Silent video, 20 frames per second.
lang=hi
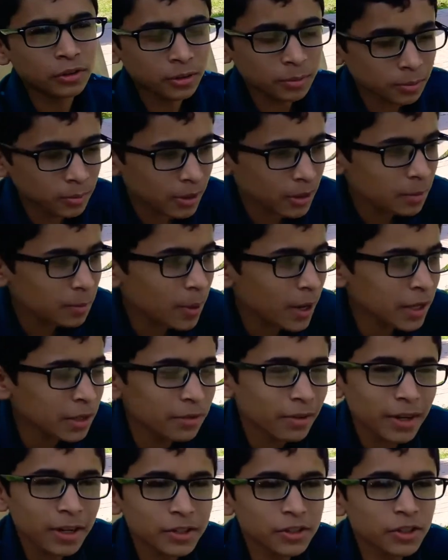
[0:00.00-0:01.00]
तुमने
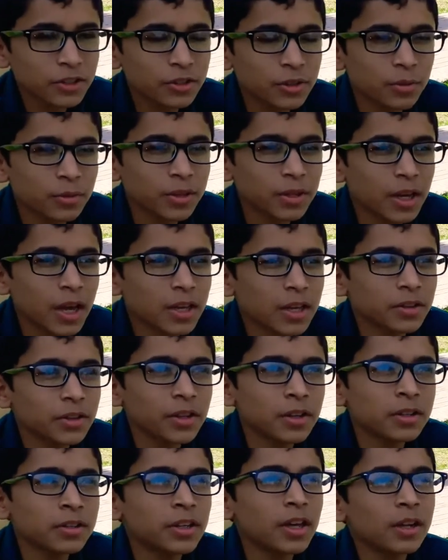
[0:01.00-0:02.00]
बाहर वाला चीज़ क्यों नहीं खाई
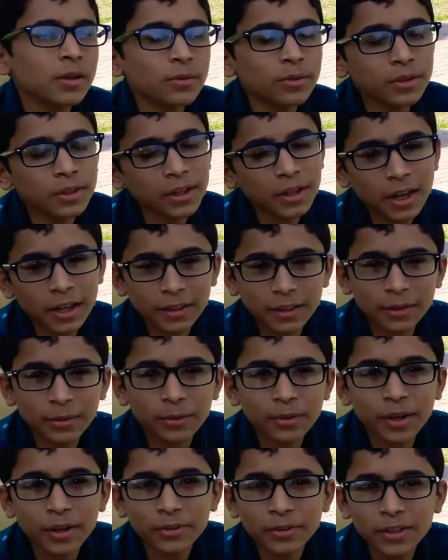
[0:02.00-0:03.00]
अंदर से आलू निकाल के
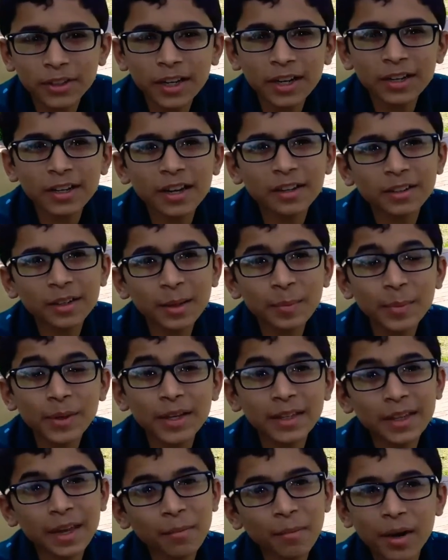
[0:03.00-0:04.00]
क्यों खाया उसने कहा डॉक्टर ने
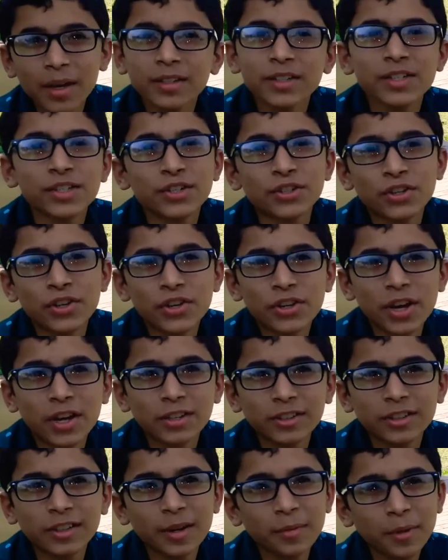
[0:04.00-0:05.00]
मना किया बाहर की चीज़ें नहीं
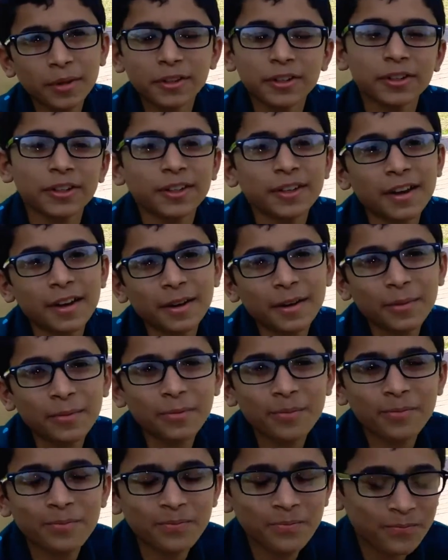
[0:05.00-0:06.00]
खानी इसलिए मैं अंदर की खा रहा
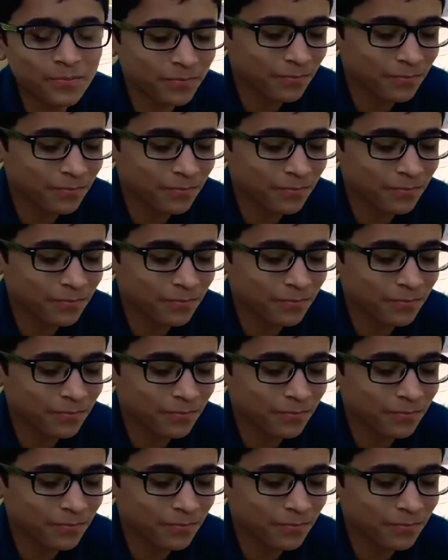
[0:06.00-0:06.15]
हूँ